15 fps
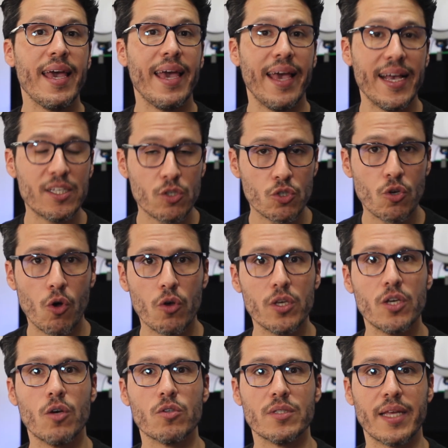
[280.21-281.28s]
Estos
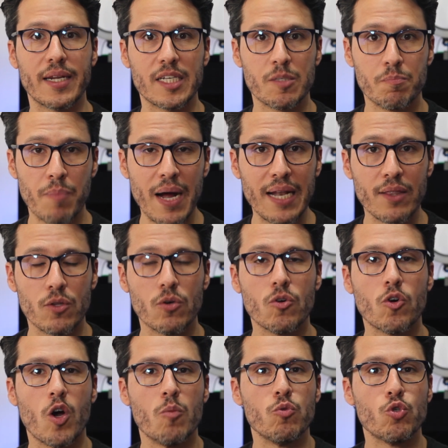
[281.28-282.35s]
códigos de respaldo
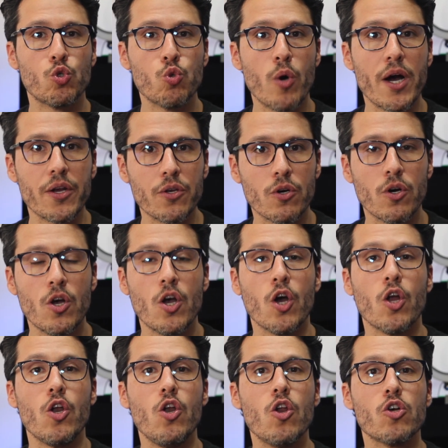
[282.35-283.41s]
como usuario
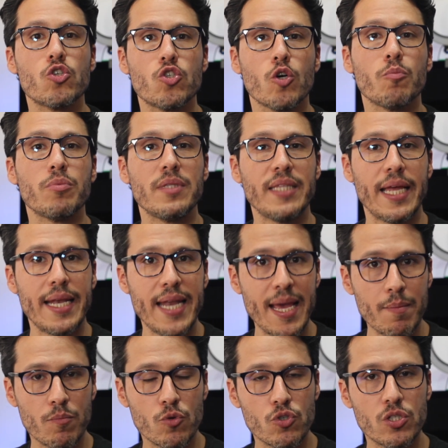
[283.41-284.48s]
los
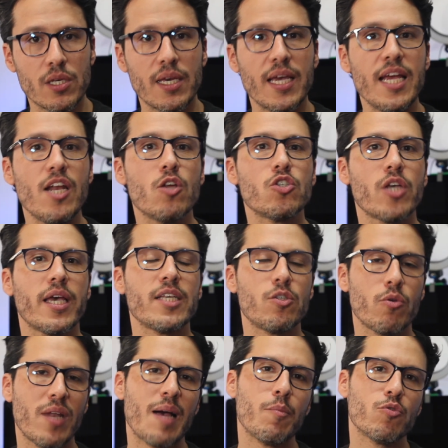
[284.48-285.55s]
obtenemos y los
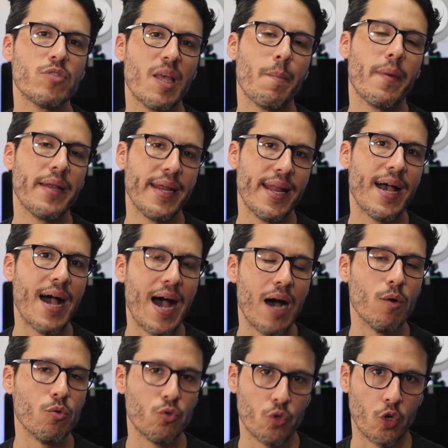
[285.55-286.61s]
gestionamos de manera
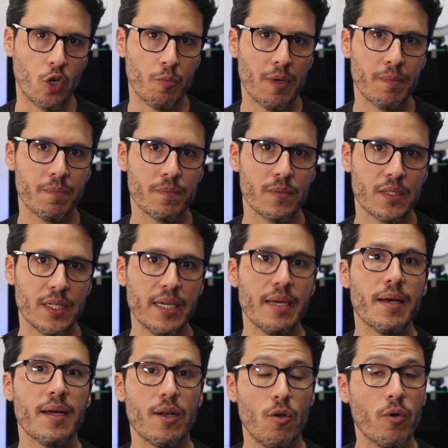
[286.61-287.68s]
autónoma.
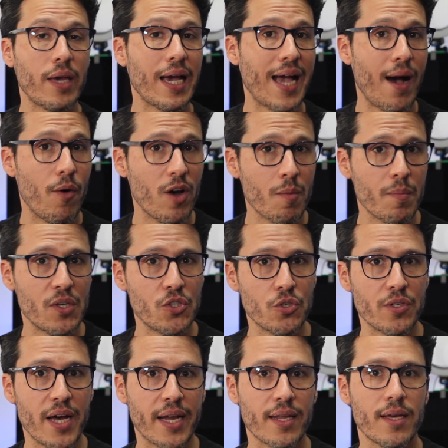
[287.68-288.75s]
¿sí? Lo que acabo de
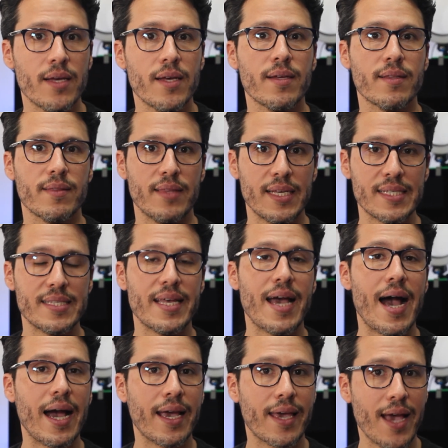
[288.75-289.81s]
mencionar
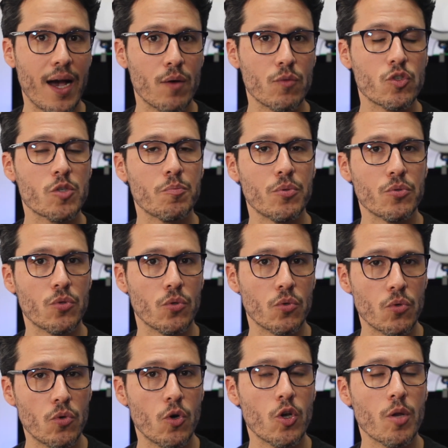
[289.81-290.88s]
desde
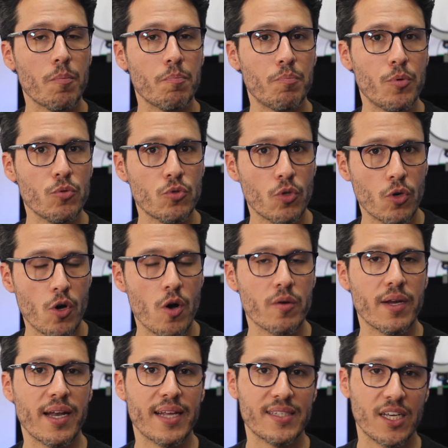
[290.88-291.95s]
accounts.google.com
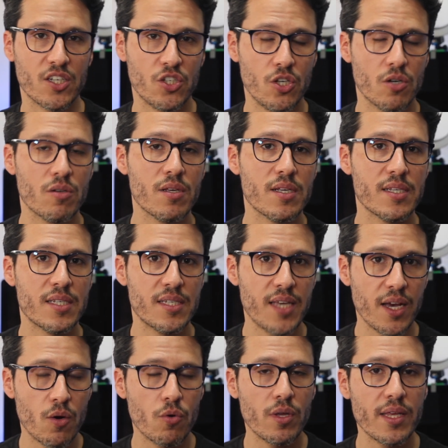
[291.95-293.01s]
en la sección
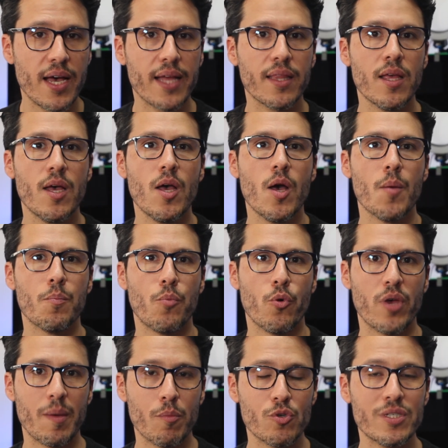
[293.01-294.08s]
seguridad
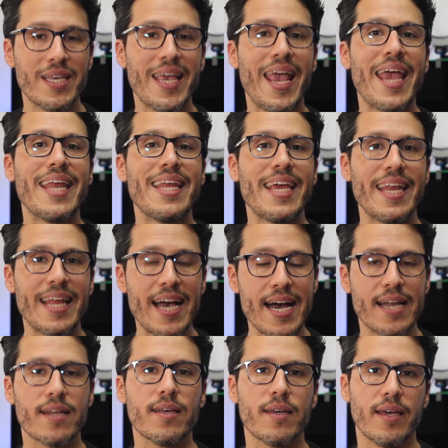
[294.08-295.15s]
podemos
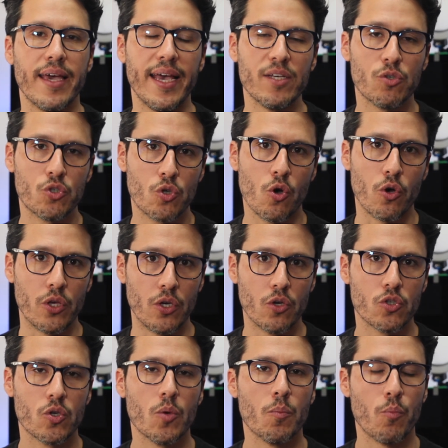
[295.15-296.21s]
generar esos
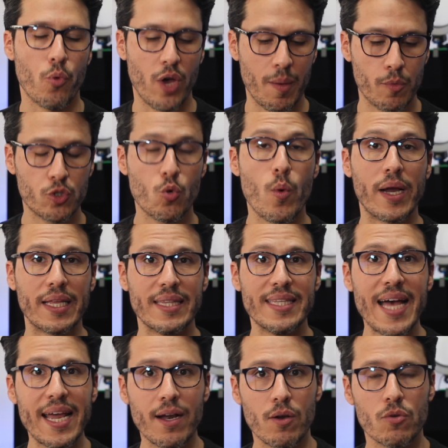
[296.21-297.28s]
códigos podemos
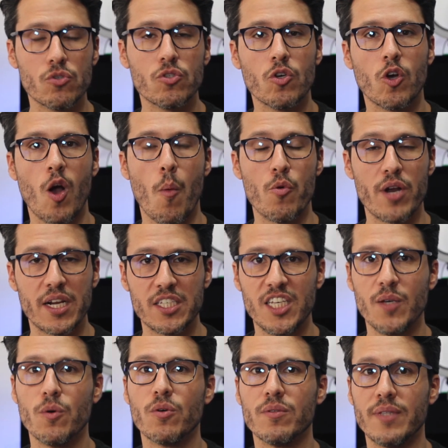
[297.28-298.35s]
guardarlos como un
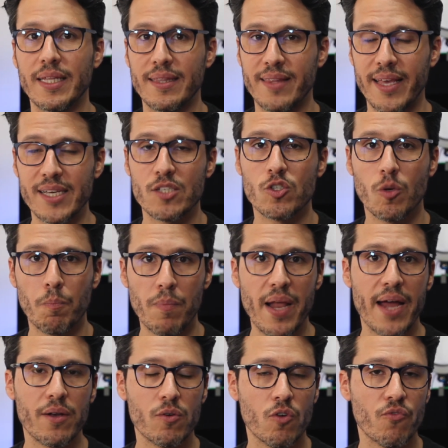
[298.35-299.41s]
archivo de texto
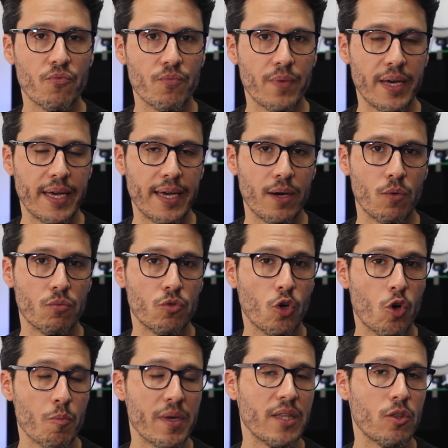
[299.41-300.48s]
plano, un, eh,
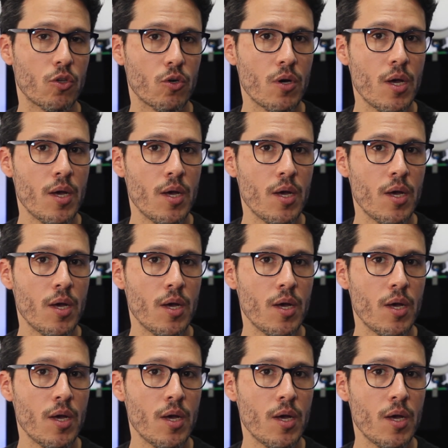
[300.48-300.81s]
documento